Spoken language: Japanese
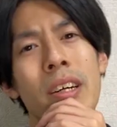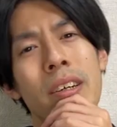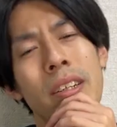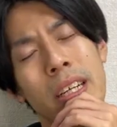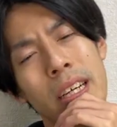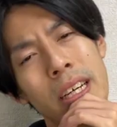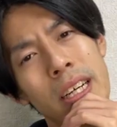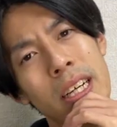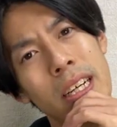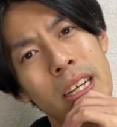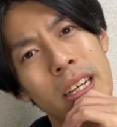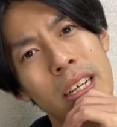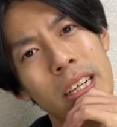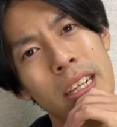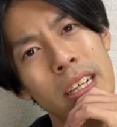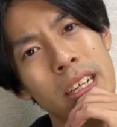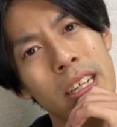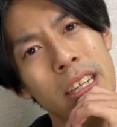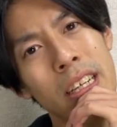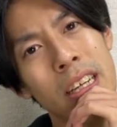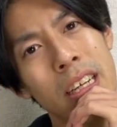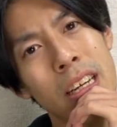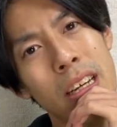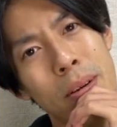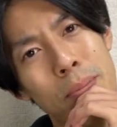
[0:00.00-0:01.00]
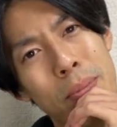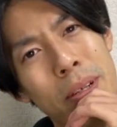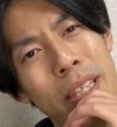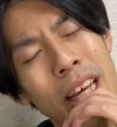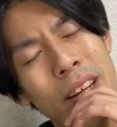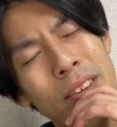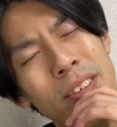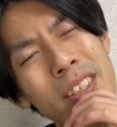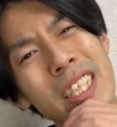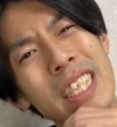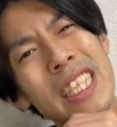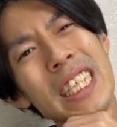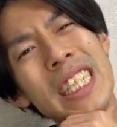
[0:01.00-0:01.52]
うだよなま
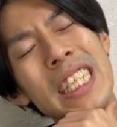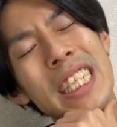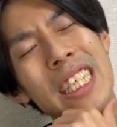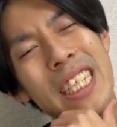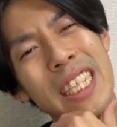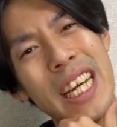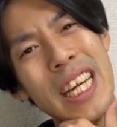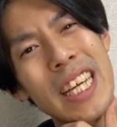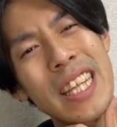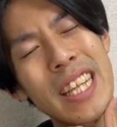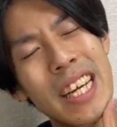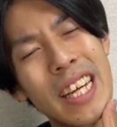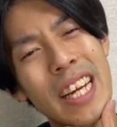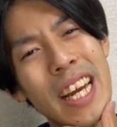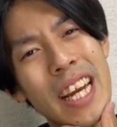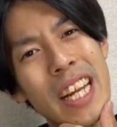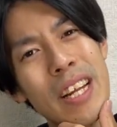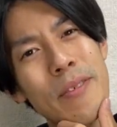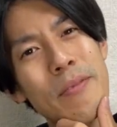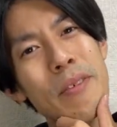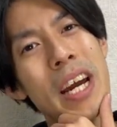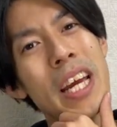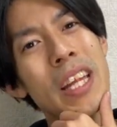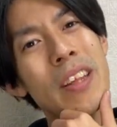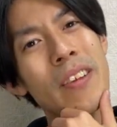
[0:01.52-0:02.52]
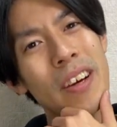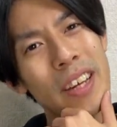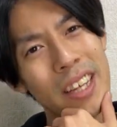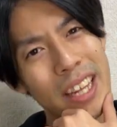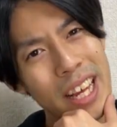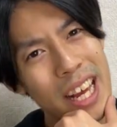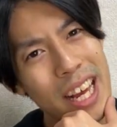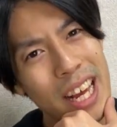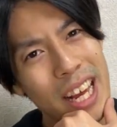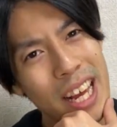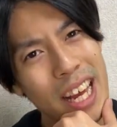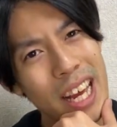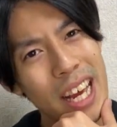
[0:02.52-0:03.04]
あ楽しいしな、居酒屋のバイトは
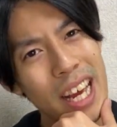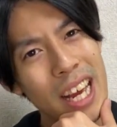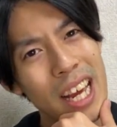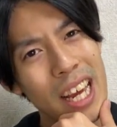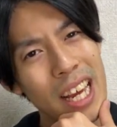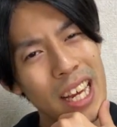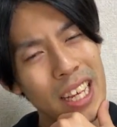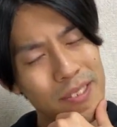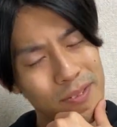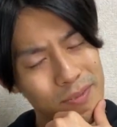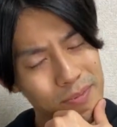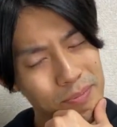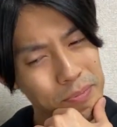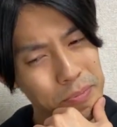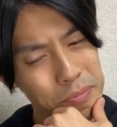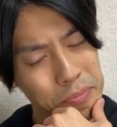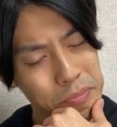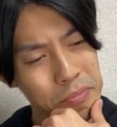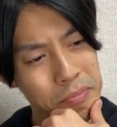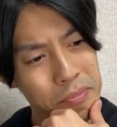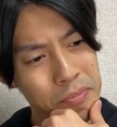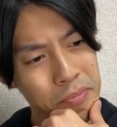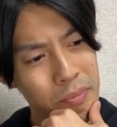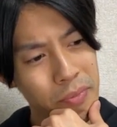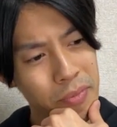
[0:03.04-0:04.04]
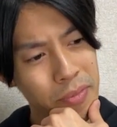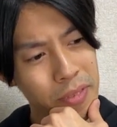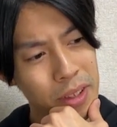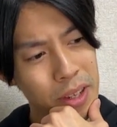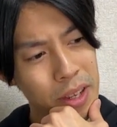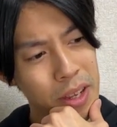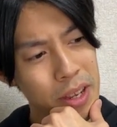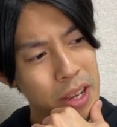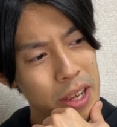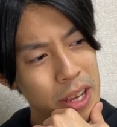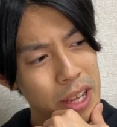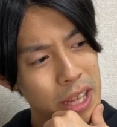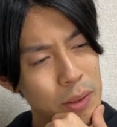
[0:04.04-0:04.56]
なう
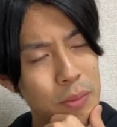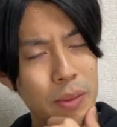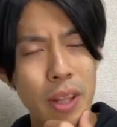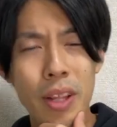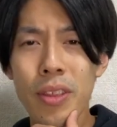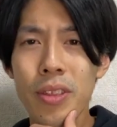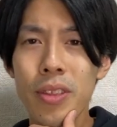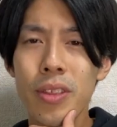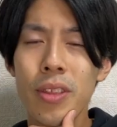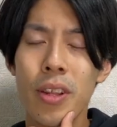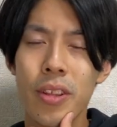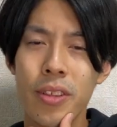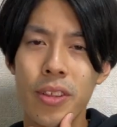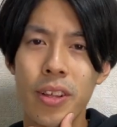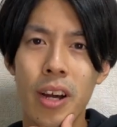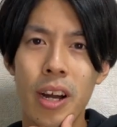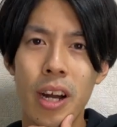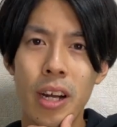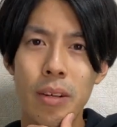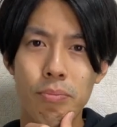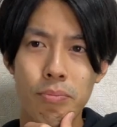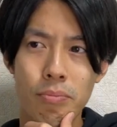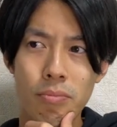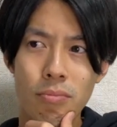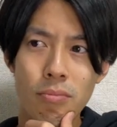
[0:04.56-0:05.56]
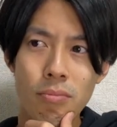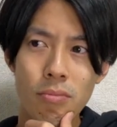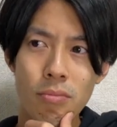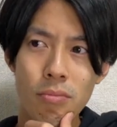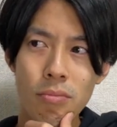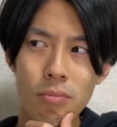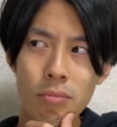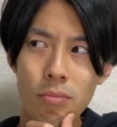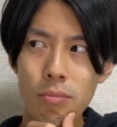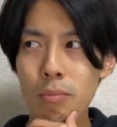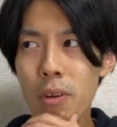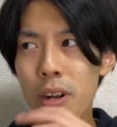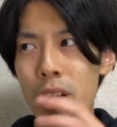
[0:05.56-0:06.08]
ん。でもだったらさ、
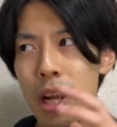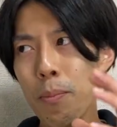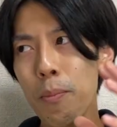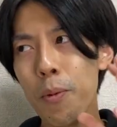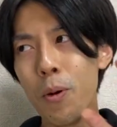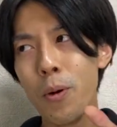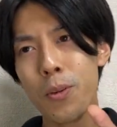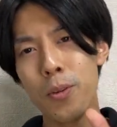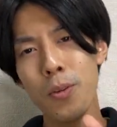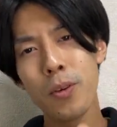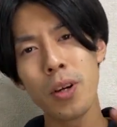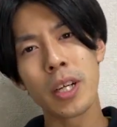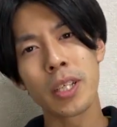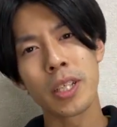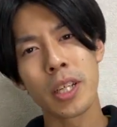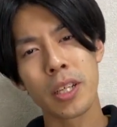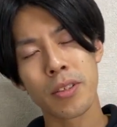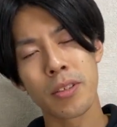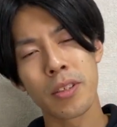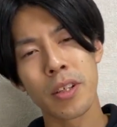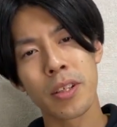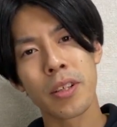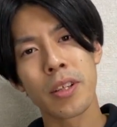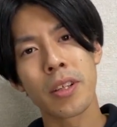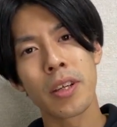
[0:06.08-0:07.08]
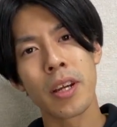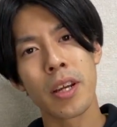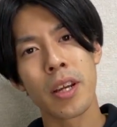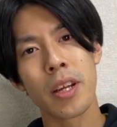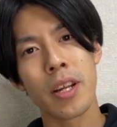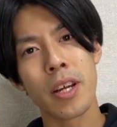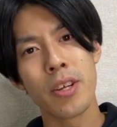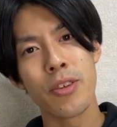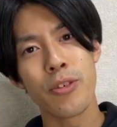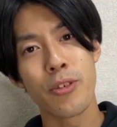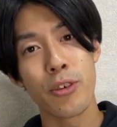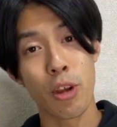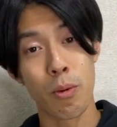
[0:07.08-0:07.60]
まあ、レポートとかちゃんとやんなきゃい
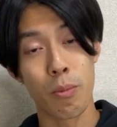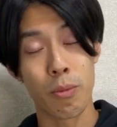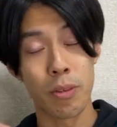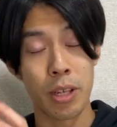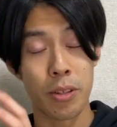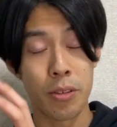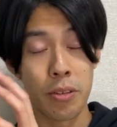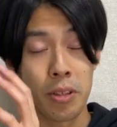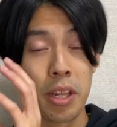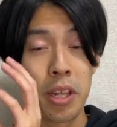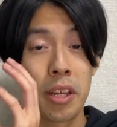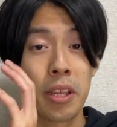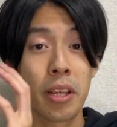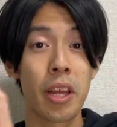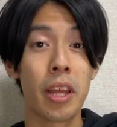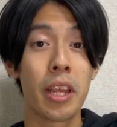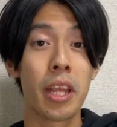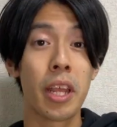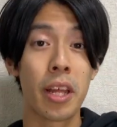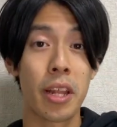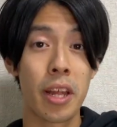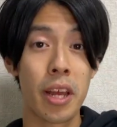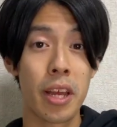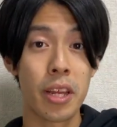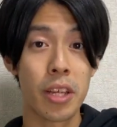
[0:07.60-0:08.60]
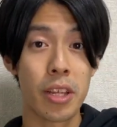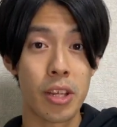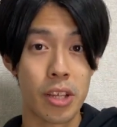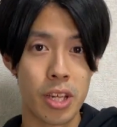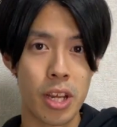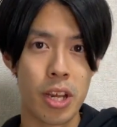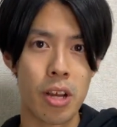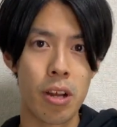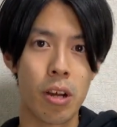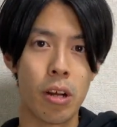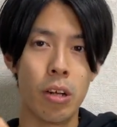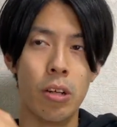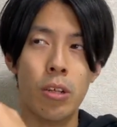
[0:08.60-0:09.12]
けない、授業もちゃんと出なきゃいけない
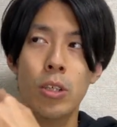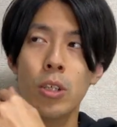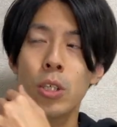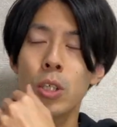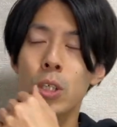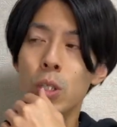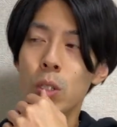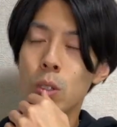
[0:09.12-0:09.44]
じゃん。